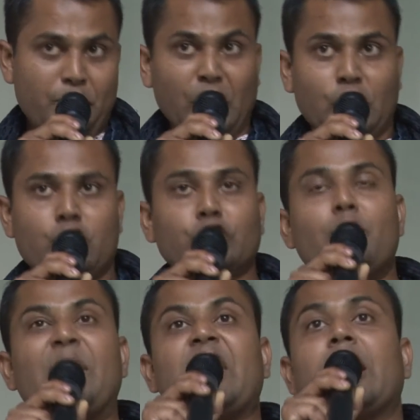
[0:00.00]
বৃক্ষ
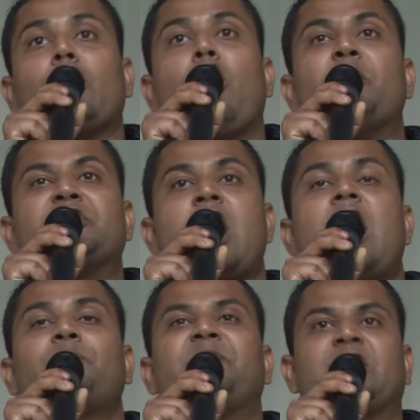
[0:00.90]
তোমাদের
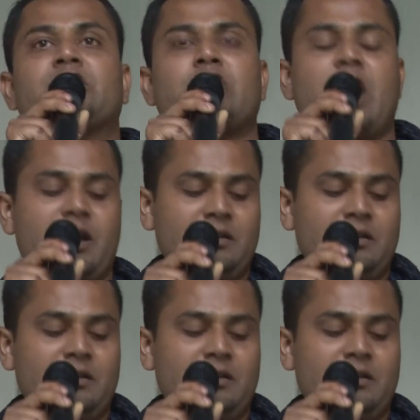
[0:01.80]
অভিশাপ দিচ্ছে